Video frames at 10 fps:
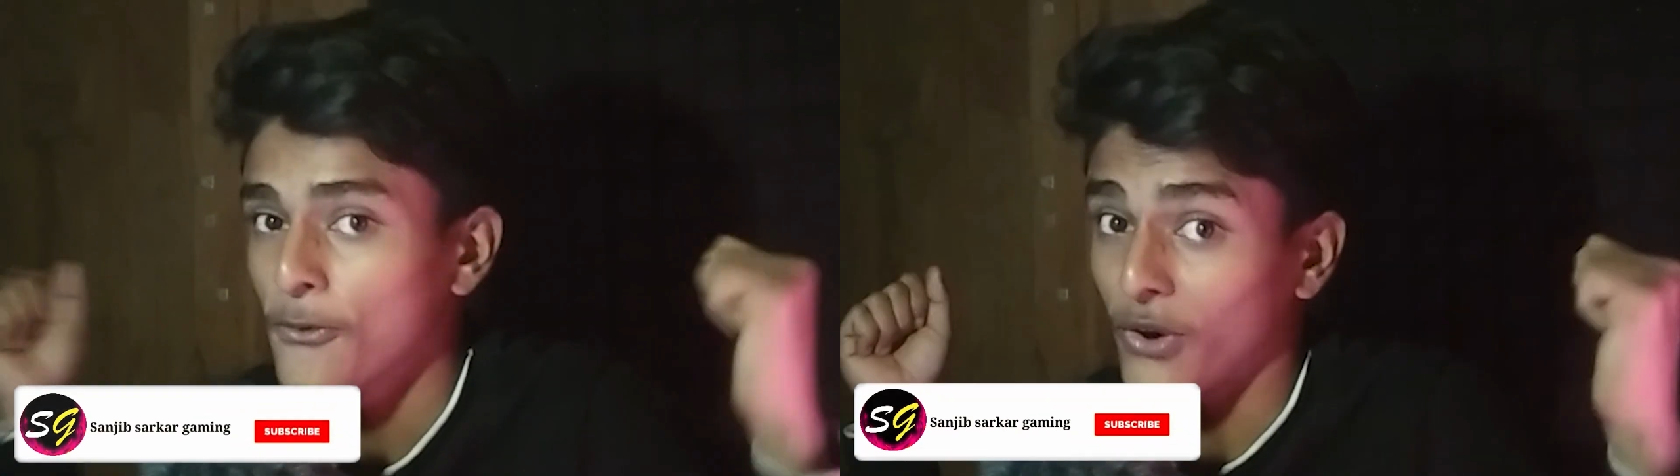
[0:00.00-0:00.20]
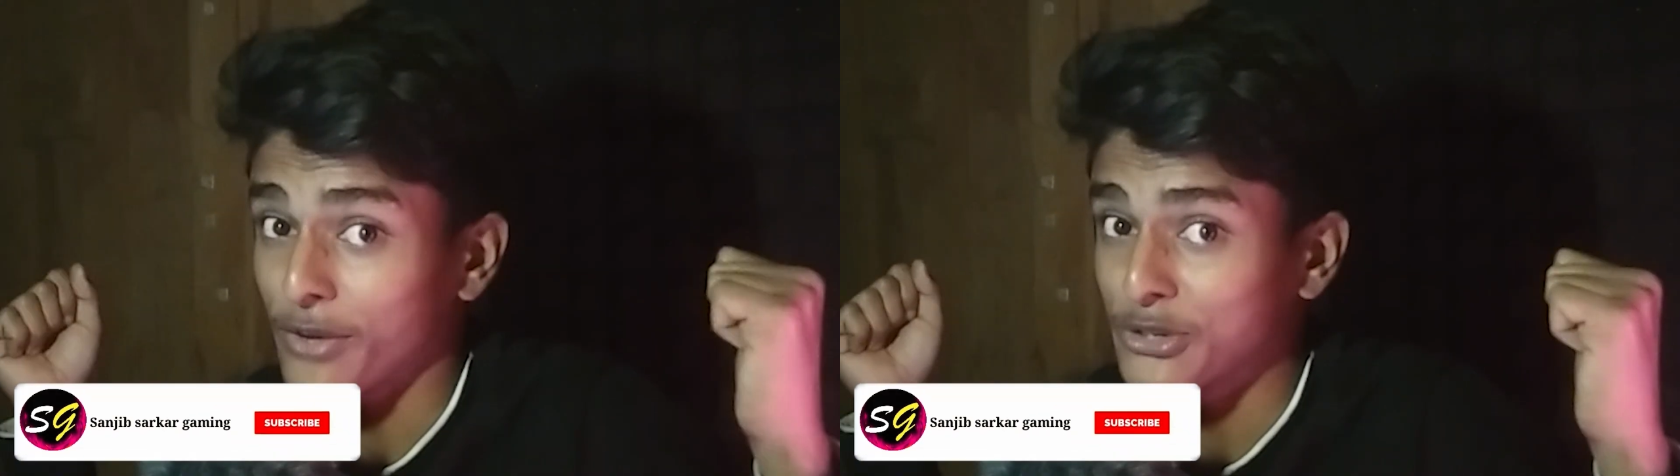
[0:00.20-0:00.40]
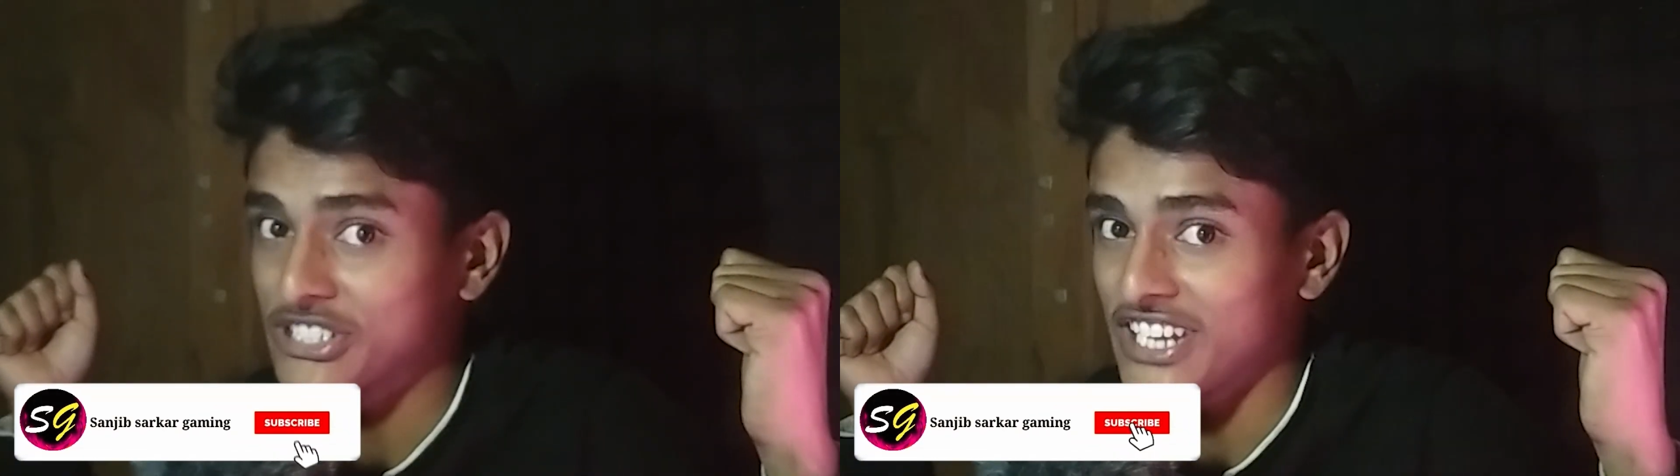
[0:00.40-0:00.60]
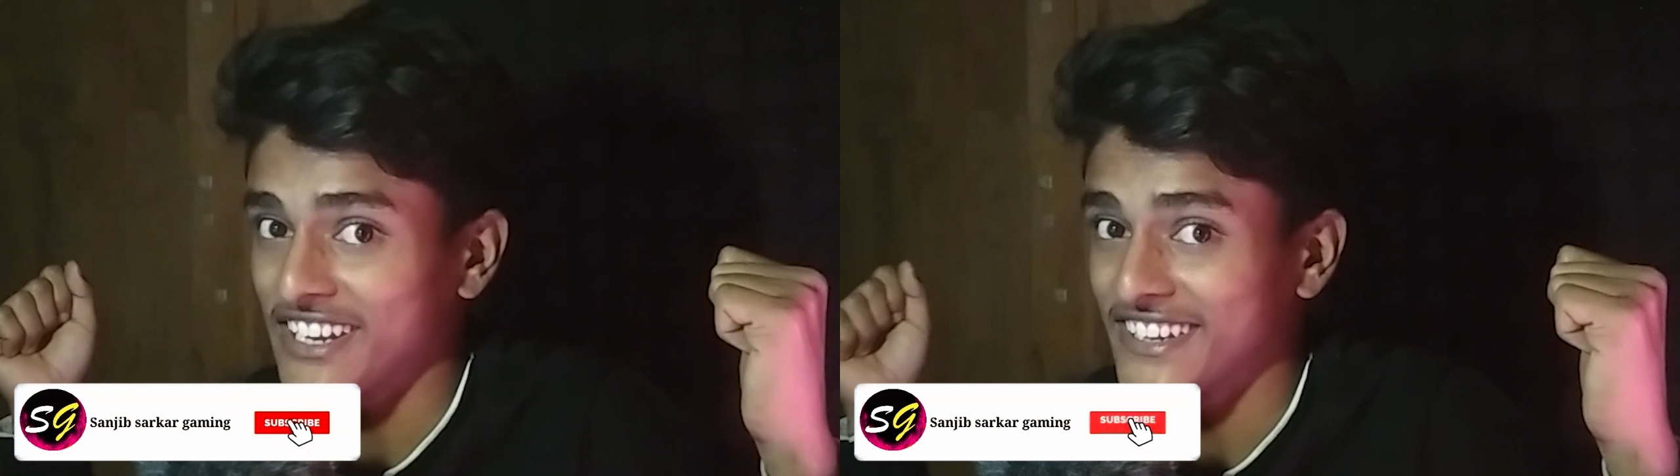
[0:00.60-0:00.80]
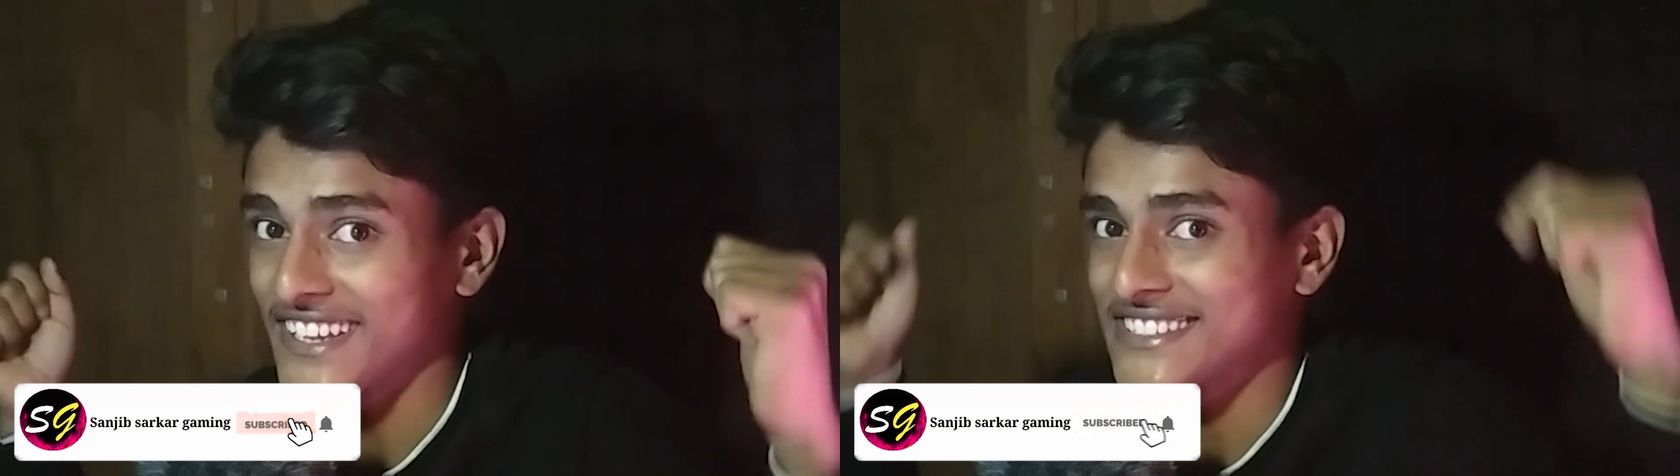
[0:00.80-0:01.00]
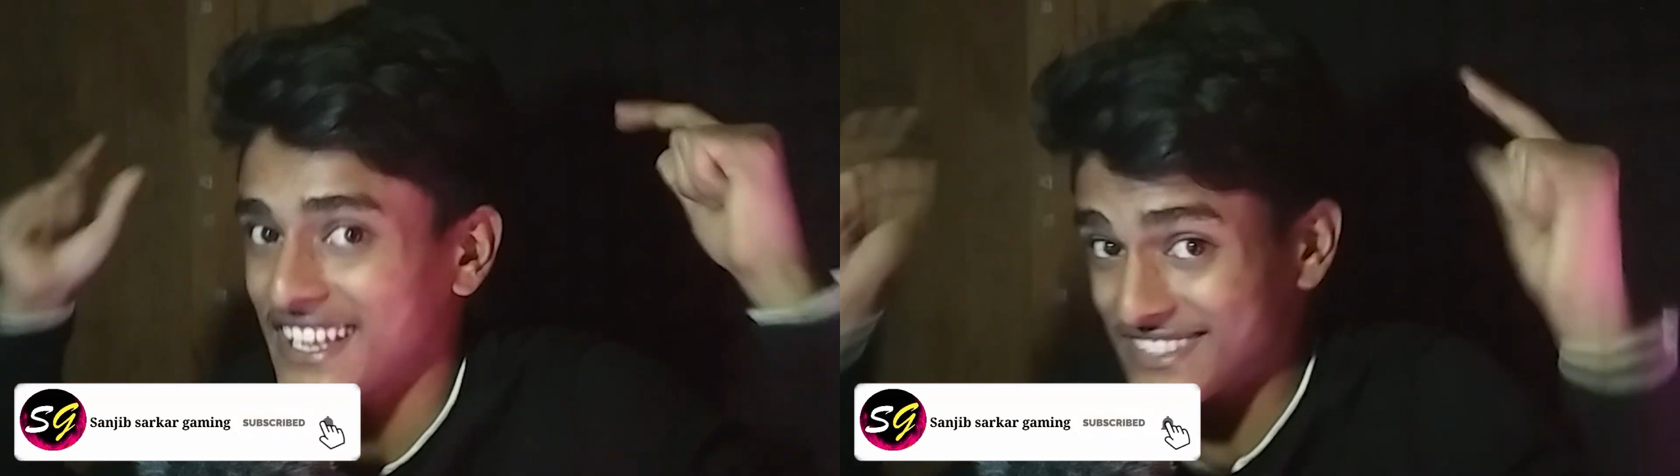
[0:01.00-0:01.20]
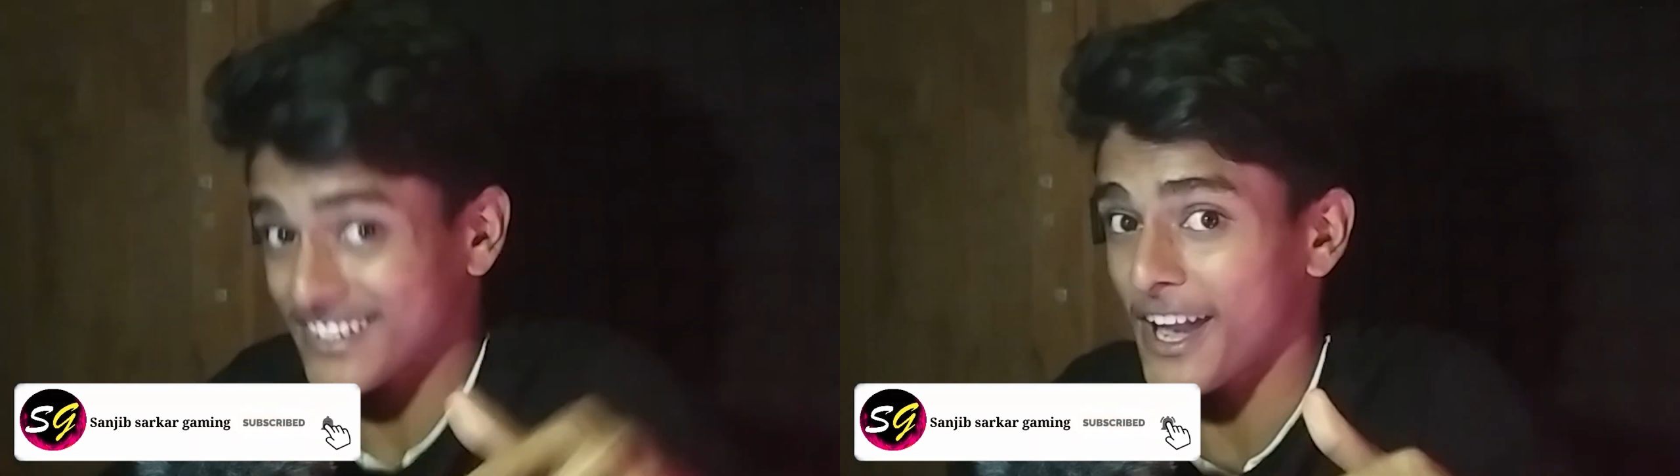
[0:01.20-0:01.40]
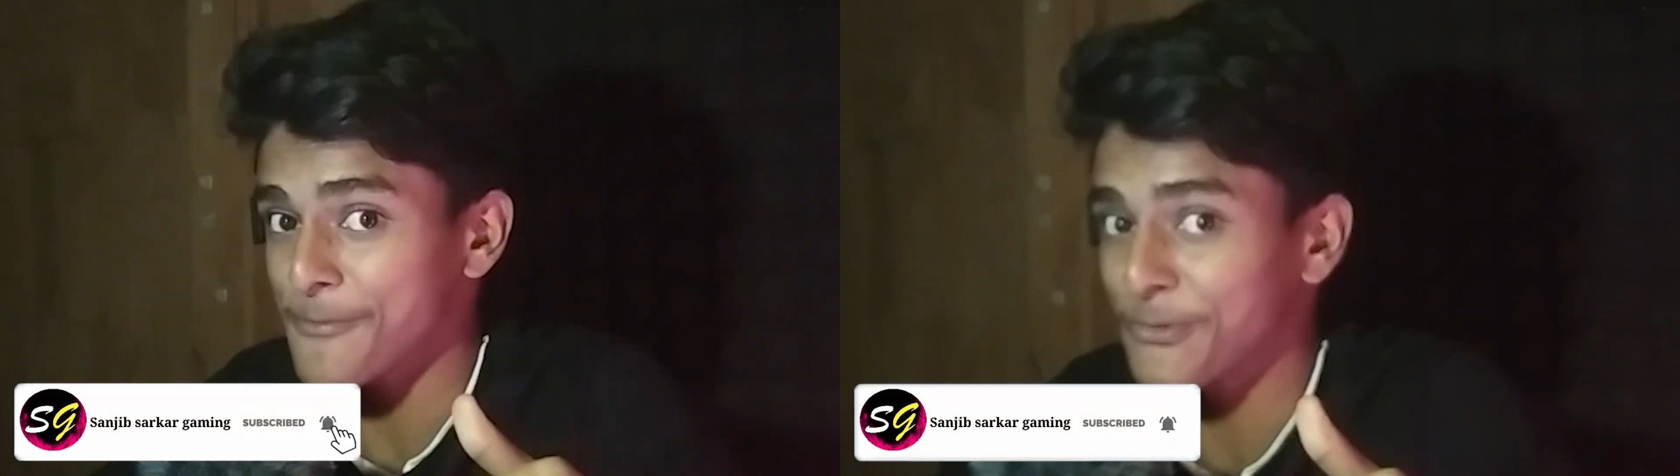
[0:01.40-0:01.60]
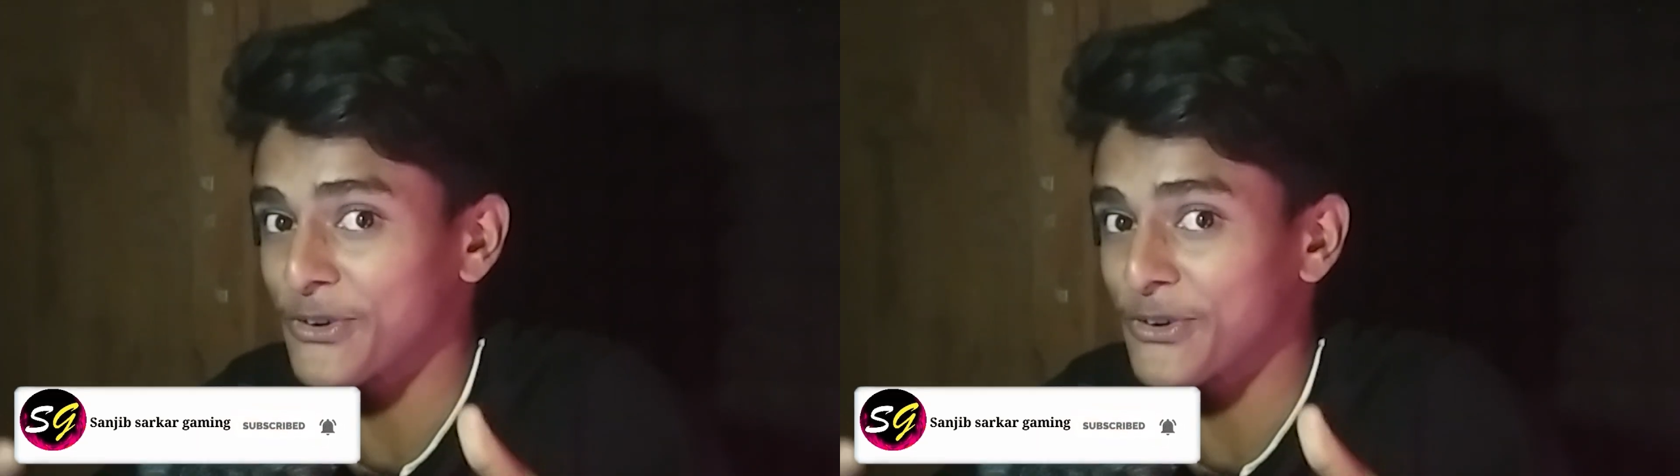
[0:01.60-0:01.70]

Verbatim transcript: ফটাফট চ্যানেলটাকে সাবস্ক্রাইব